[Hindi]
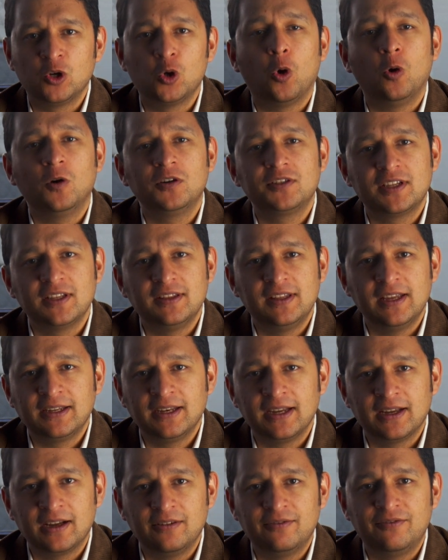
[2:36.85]
गौर से
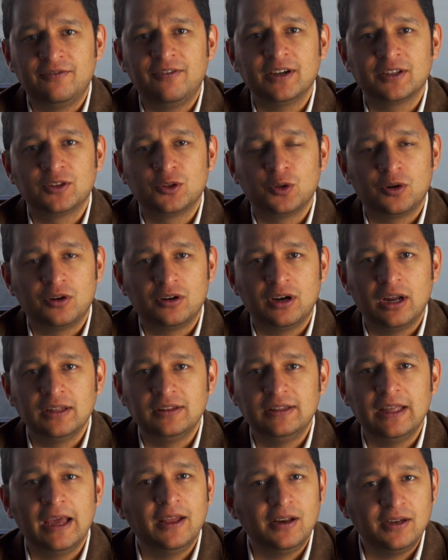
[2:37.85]
देखने का वक्त और
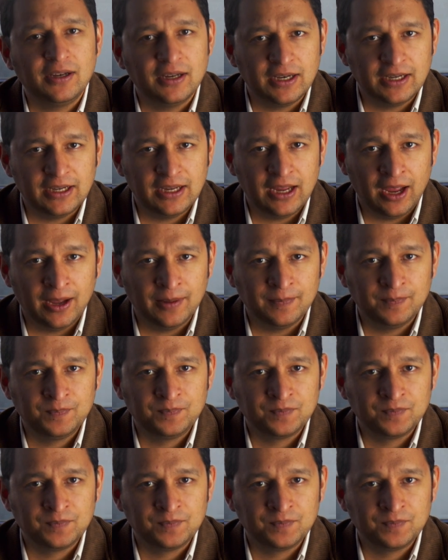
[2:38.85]
धैर्य नहीं है